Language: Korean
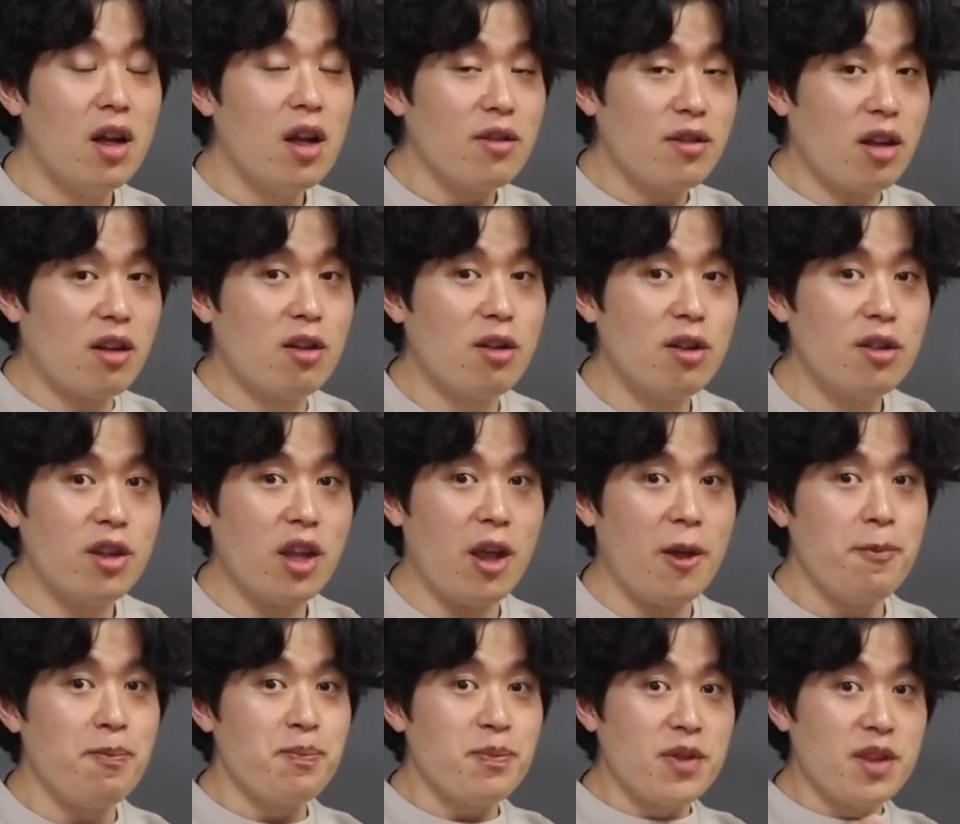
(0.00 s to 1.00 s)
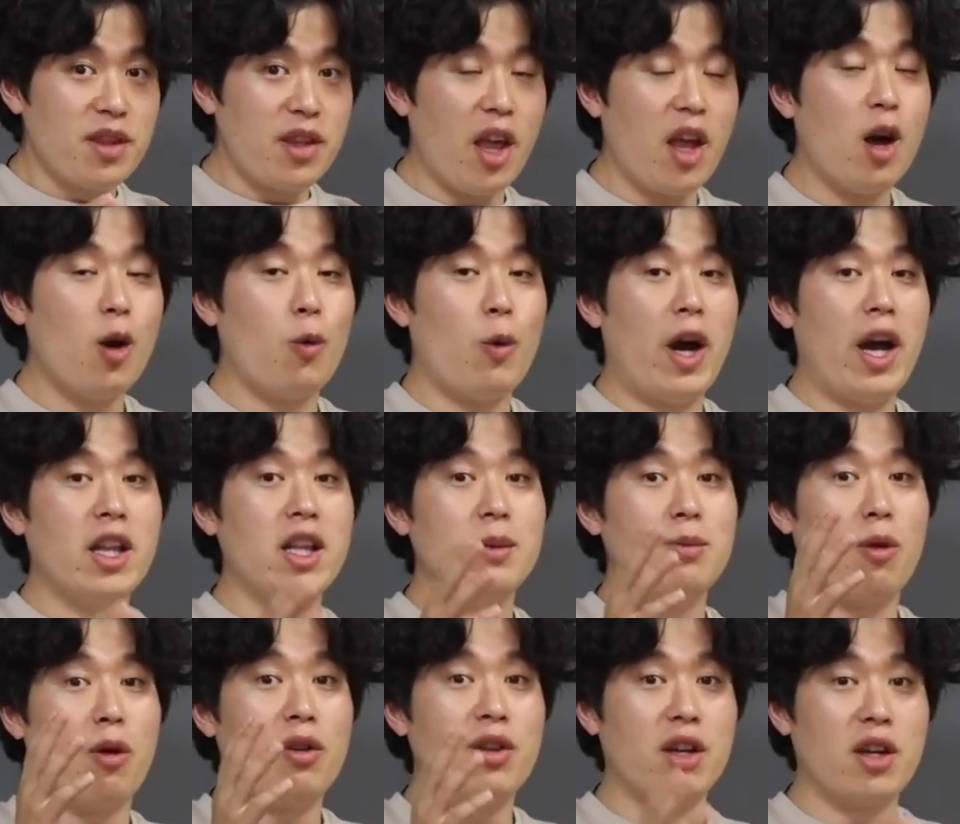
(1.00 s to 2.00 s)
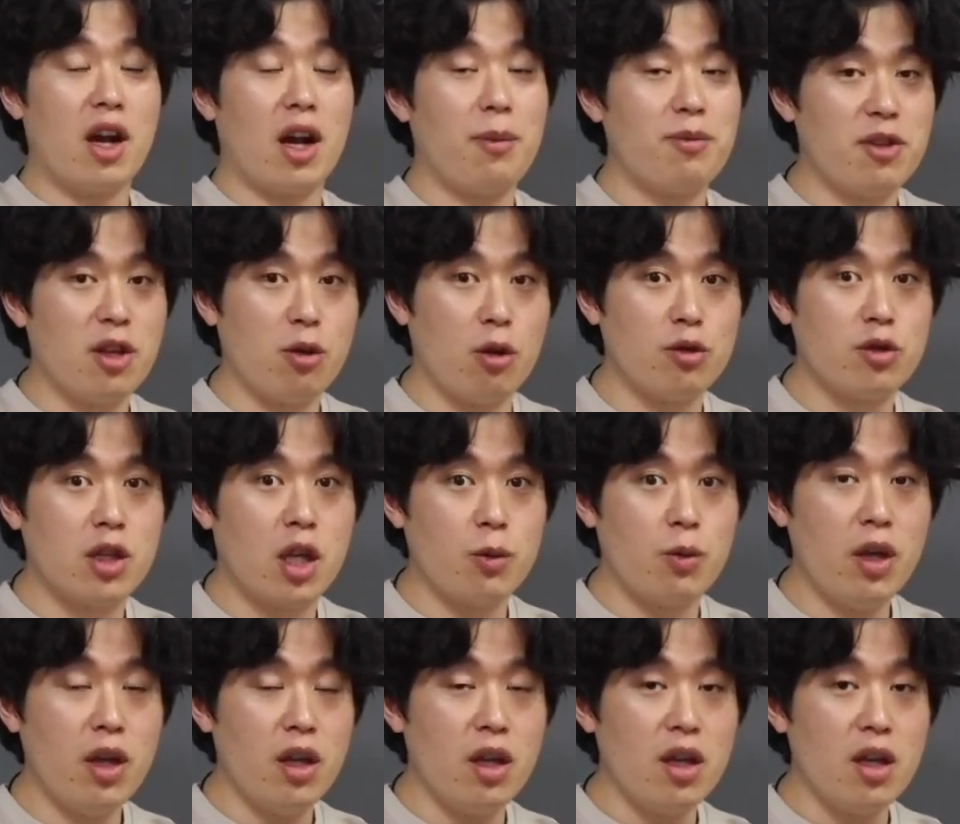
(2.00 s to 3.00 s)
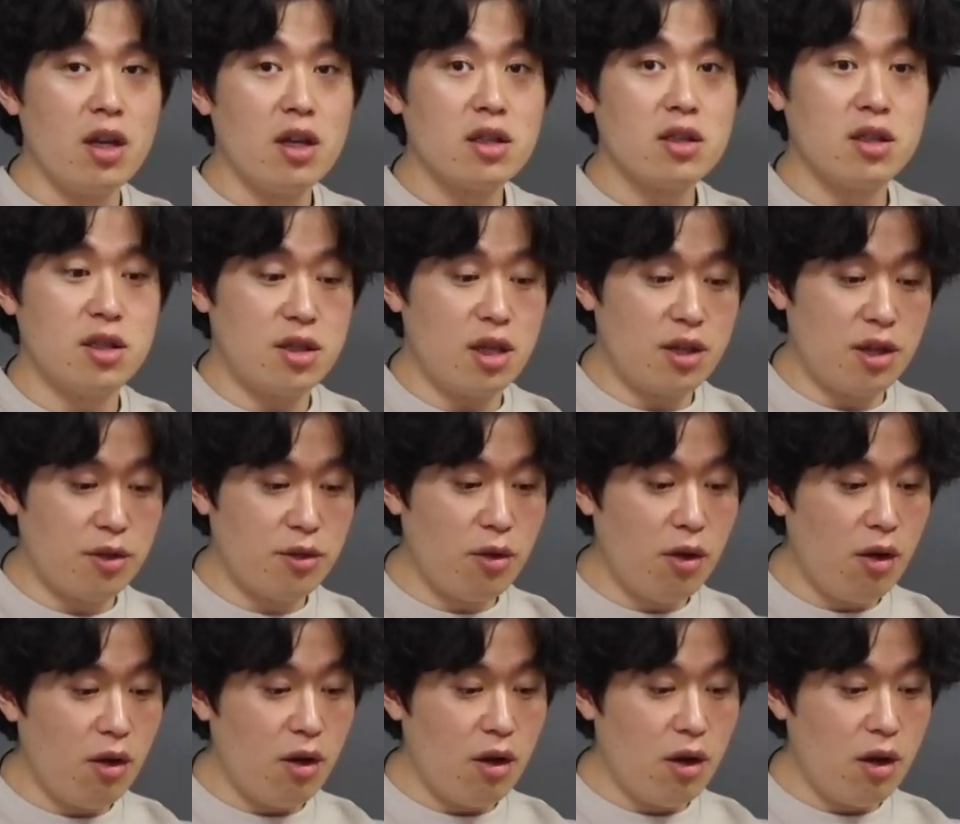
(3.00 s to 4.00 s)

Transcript: 자 그런데 얘가 와인을 먹으니까 갑자기 어떻게 돼? 그 자리에서